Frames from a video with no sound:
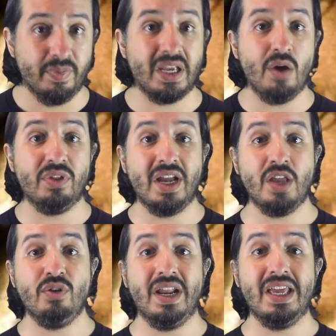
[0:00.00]
Picaud
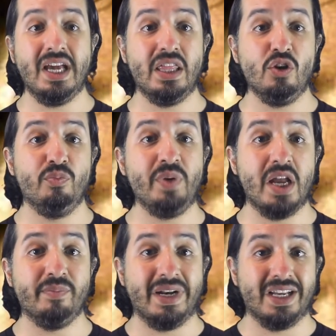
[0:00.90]
engañó a la hija de
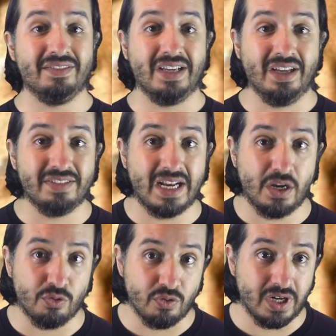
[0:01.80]
Lupián para que se
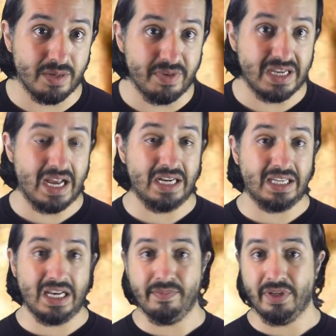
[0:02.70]
casara con un criminal
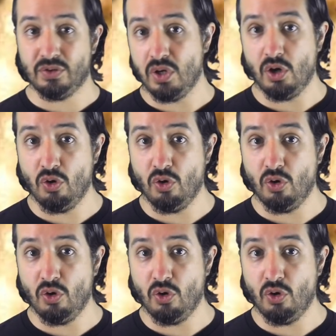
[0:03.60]
que la mató a